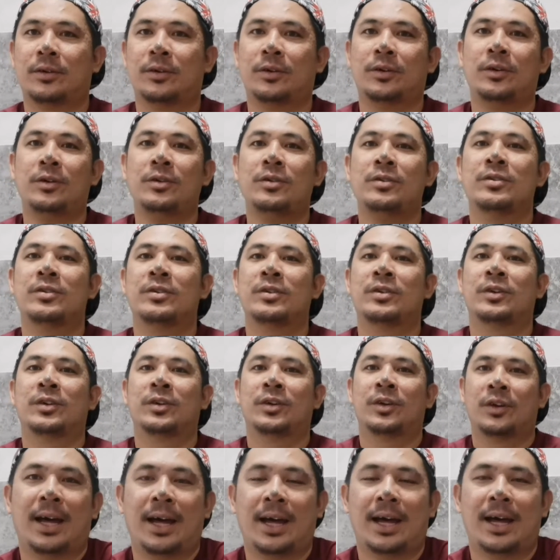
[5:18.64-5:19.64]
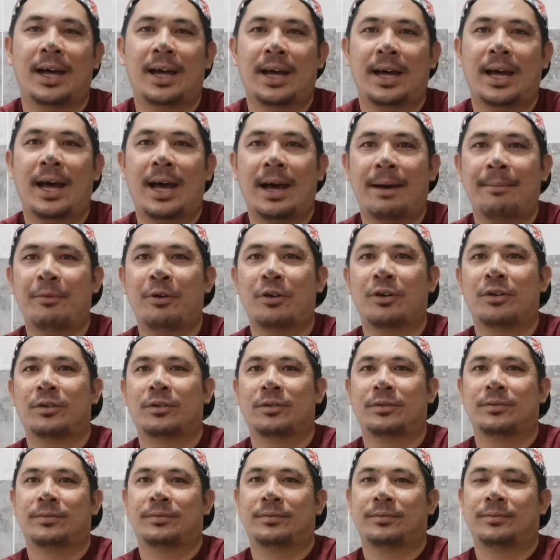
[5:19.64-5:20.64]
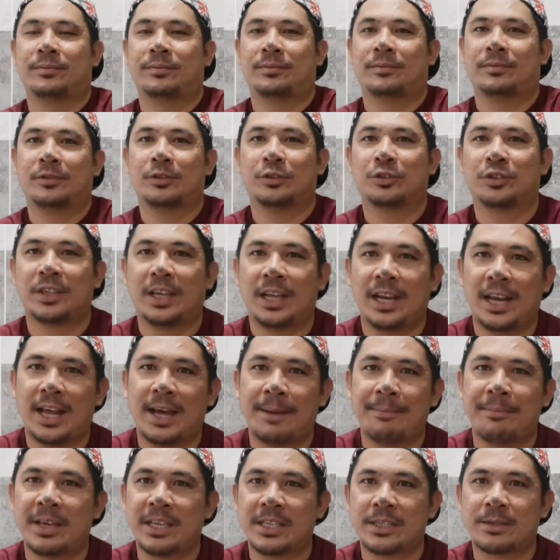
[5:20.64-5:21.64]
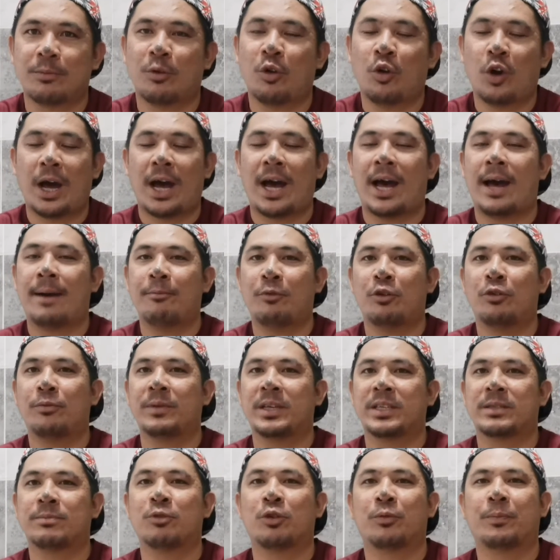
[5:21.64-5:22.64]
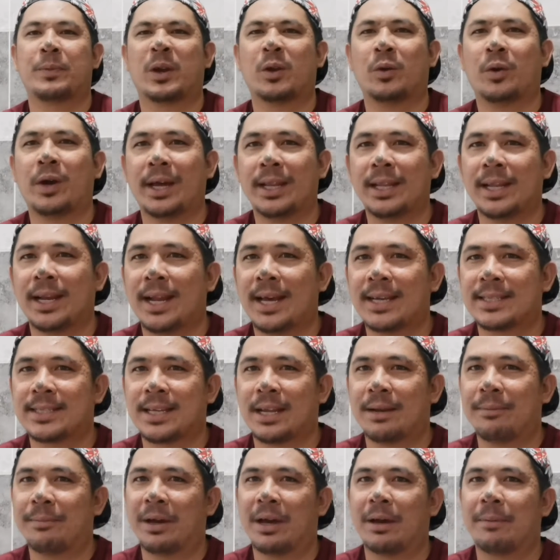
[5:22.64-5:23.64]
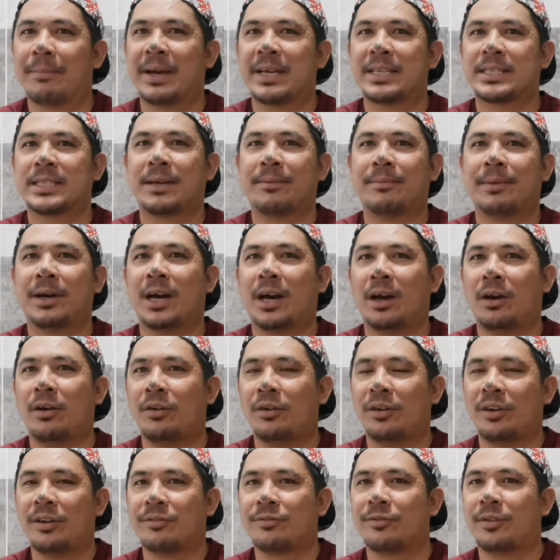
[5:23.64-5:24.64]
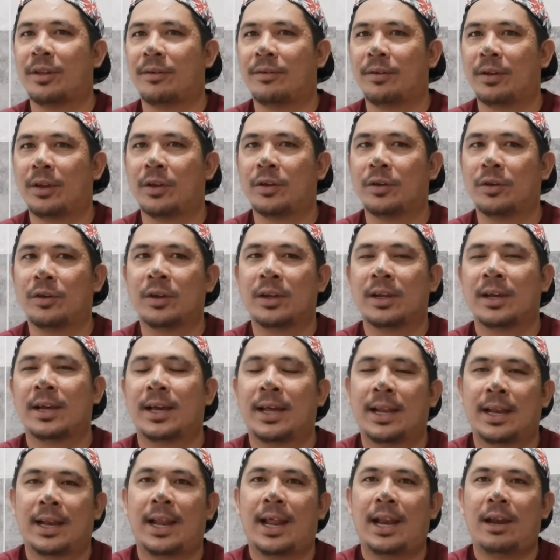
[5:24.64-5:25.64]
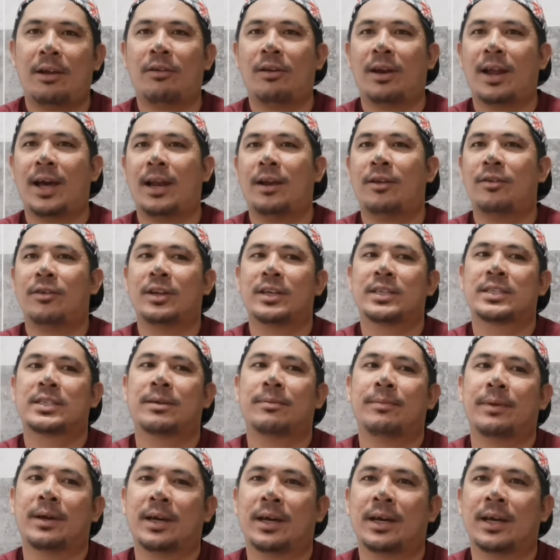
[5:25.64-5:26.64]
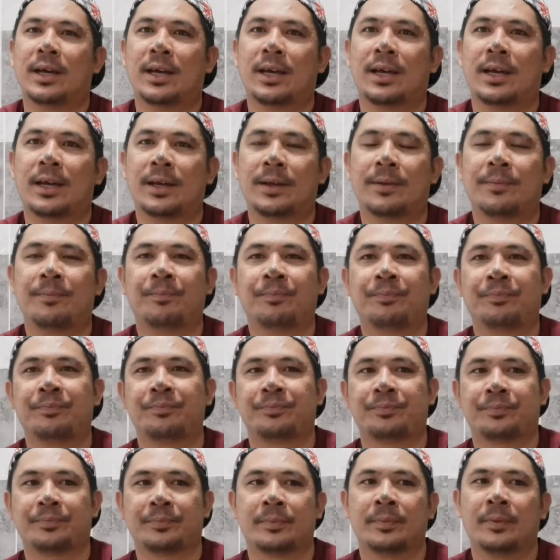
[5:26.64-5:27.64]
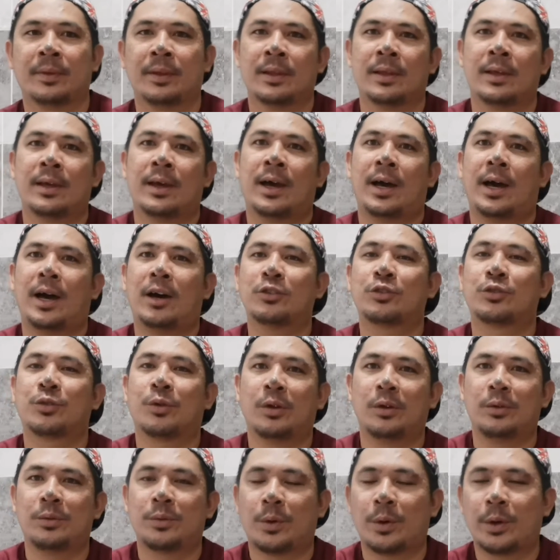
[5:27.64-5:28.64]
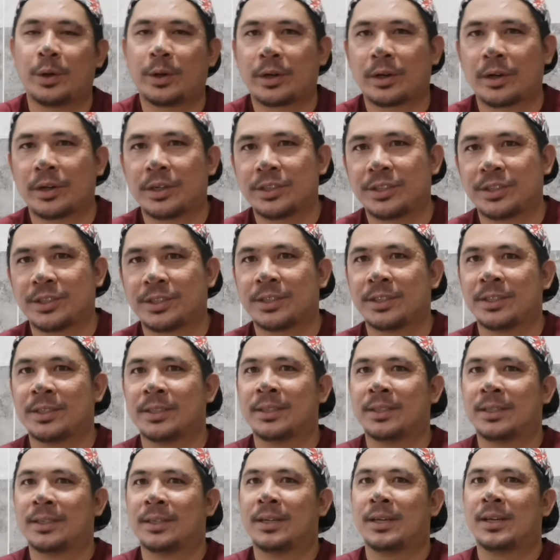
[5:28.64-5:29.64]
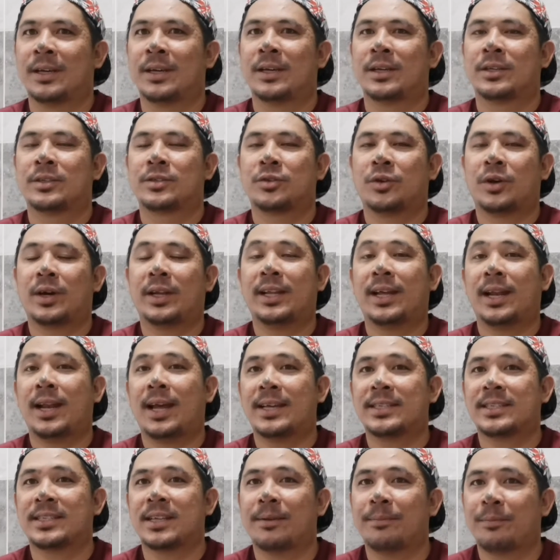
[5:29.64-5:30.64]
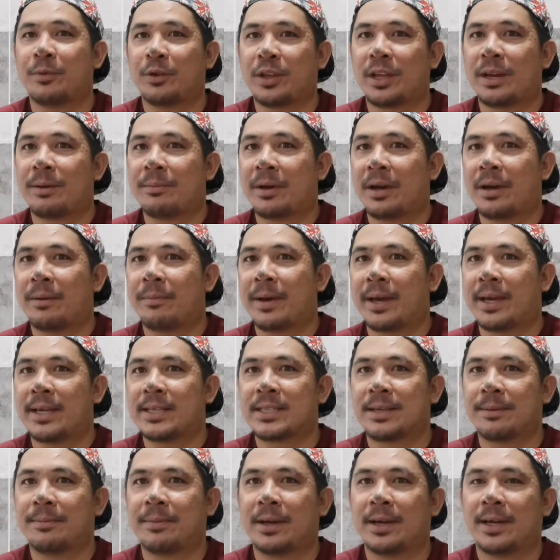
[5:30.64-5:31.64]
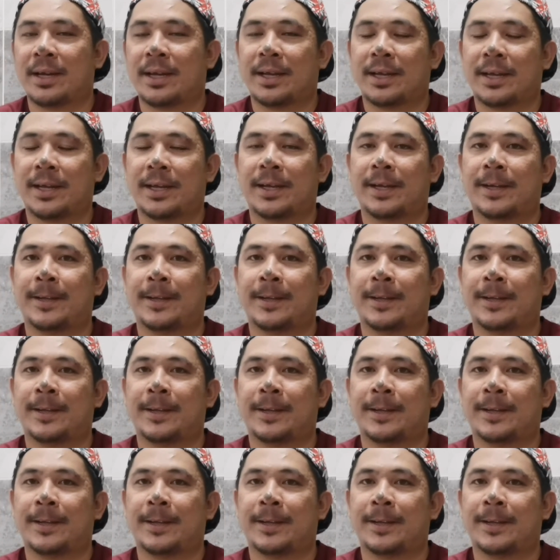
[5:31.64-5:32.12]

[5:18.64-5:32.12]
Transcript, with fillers: o uh, amo. O sila mismo, ang amo mismo. Pero kadalasan mga bay sa mga OFW, lalong-lalo na sa mga household workers. So kadalasan po niyan mga bay sa mga